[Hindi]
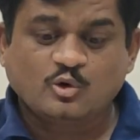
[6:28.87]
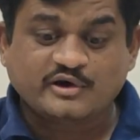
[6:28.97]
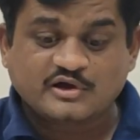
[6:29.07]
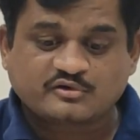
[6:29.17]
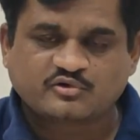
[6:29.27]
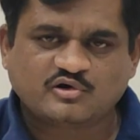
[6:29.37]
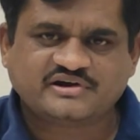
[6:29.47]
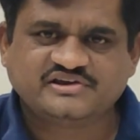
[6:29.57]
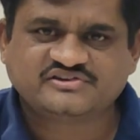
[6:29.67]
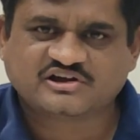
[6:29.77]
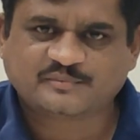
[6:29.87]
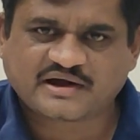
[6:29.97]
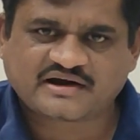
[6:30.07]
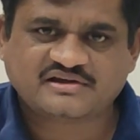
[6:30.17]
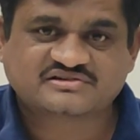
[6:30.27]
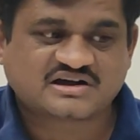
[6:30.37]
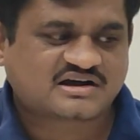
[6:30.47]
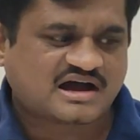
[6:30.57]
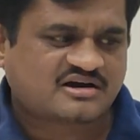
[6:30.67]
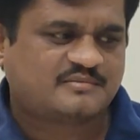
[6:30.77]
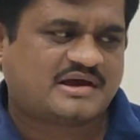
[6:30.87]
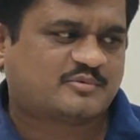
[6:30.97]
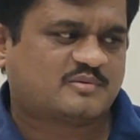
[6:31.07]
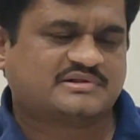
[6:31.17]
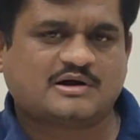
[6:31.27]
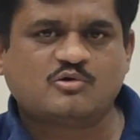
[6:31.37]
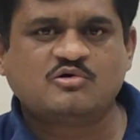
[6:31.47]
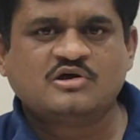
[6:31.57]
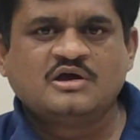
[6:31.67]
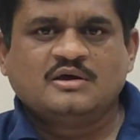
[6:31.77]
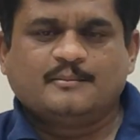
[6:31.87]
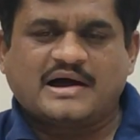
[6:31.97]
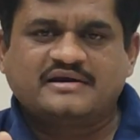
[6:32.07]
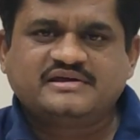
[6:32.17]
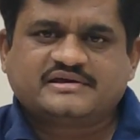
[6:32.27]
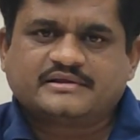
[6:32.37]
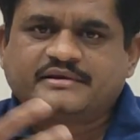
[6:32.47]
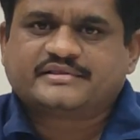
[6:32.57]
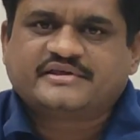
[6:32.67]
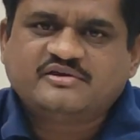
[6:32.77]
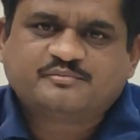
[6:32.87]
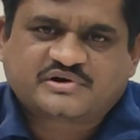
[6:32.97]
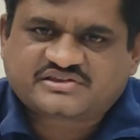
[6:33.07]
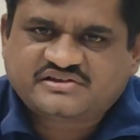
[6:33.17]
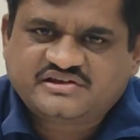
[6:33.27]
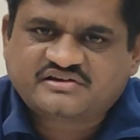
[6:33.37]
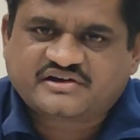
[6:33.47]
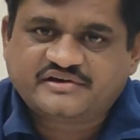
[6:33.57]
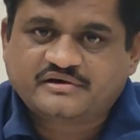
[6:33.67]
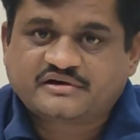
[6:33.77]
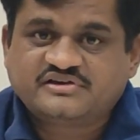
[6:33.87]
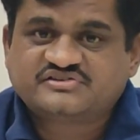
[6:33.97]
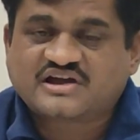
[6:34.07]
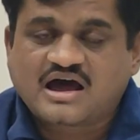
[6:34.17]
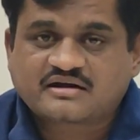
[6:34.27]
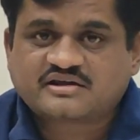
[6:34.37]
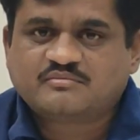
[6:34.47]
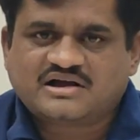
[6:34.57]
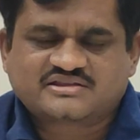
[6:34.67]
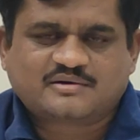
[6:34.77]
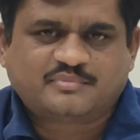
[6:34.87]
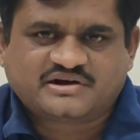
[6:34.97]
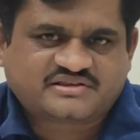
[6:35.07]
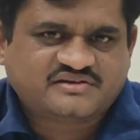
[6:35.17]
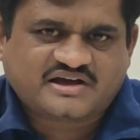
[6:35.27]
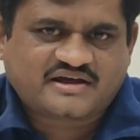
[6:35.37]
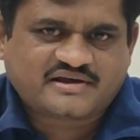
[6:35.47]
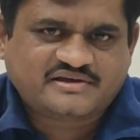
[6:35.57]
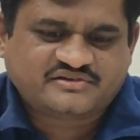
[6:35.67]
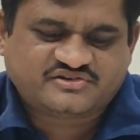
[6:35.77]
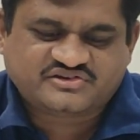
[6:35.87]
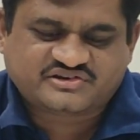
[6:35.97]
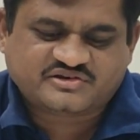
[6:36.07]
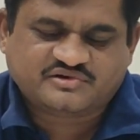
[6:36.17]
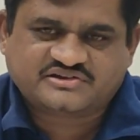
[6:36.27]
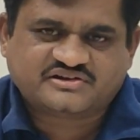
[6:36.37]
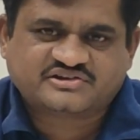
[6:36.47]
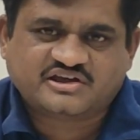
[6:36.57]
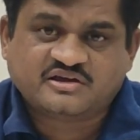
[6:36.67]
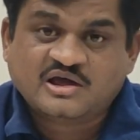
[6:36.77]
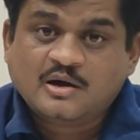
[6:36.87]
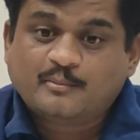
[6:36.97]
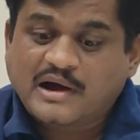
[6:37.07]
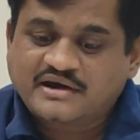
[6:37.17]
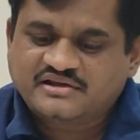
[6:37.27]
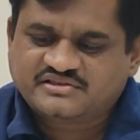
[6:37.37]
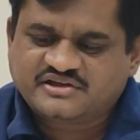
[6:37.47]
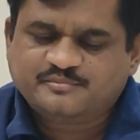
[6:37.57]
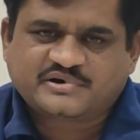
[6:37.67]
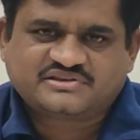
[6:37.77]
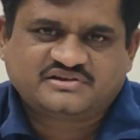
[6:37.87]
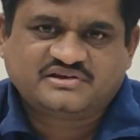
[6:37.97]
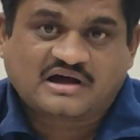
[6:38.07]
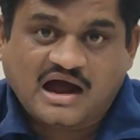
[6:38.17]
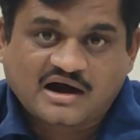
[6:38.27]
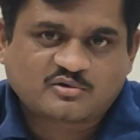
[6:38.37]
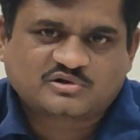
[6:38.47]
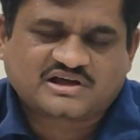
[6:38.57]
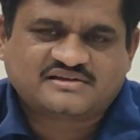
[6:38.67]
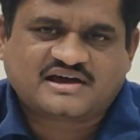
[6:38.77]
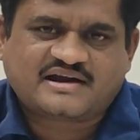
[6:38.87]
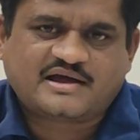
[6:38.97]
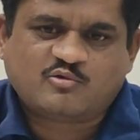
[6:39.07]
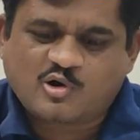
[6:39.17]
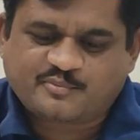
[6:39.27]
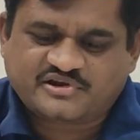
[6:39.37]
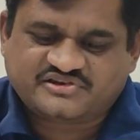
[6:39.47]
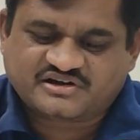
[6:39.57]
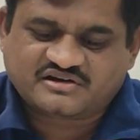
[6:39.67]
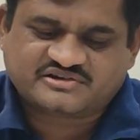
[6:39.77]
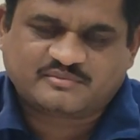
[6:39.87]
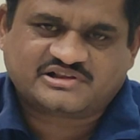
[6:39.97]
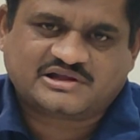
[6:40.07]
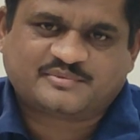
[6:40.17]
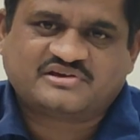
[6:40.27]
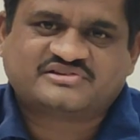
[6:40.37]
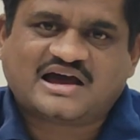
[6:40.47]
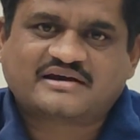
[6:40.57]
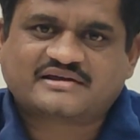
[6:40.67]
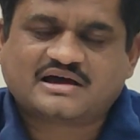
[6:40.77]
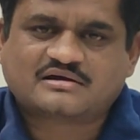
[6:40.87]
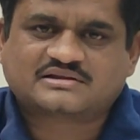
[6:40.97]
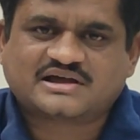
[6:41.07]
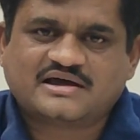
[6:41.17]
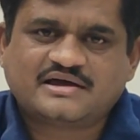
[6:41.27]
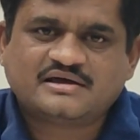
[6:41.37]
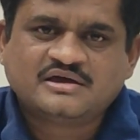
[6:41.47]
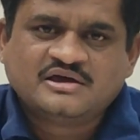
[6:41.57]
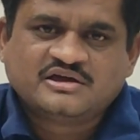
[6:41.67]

और ये क्यों नहीं चल पा रहा इसका कारण मैं आपको बताऊं पानी के अंदर दिन प्रतिदिन कहीं ना कहीं क्षार की मात्रा बढ़ती जा रही है जिसकी वजह से पानी दिन प्रतिदिन हार्ड होता जा रहा है वो अपनी जगह से मतलब कि क्षार क्या करता है